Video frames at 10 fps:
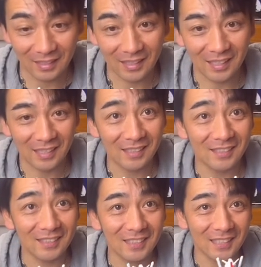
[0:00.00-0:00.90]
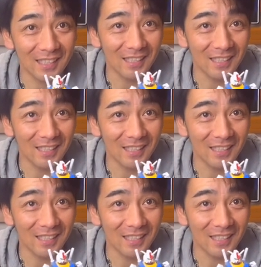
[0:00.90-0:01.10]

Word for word: 完成